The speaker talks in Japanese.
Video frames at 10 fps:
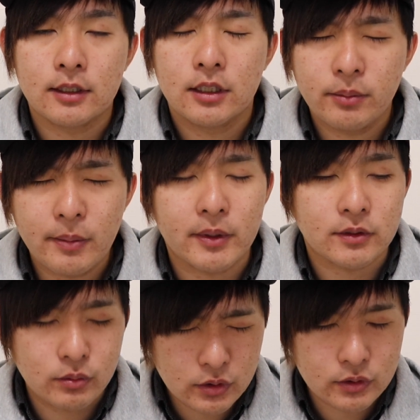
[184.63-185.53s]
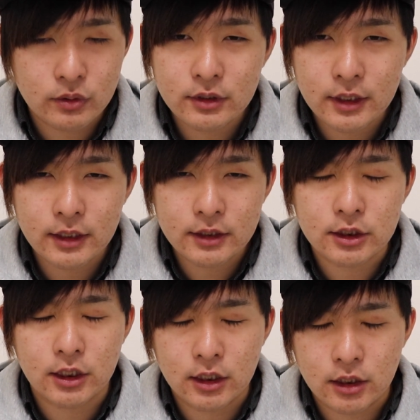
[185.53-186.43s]
人気メンバーは本当にそれぐらいでいいん
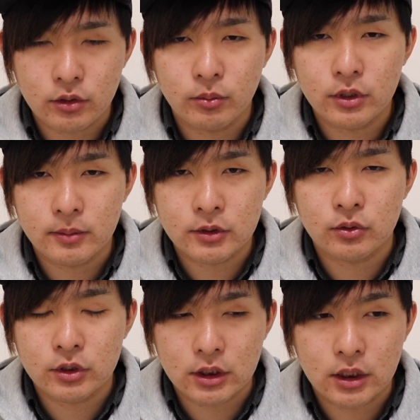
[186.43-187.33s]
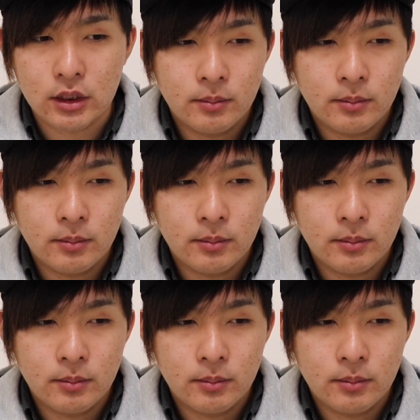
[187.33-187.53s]
じゃないかなと思ってます、正直。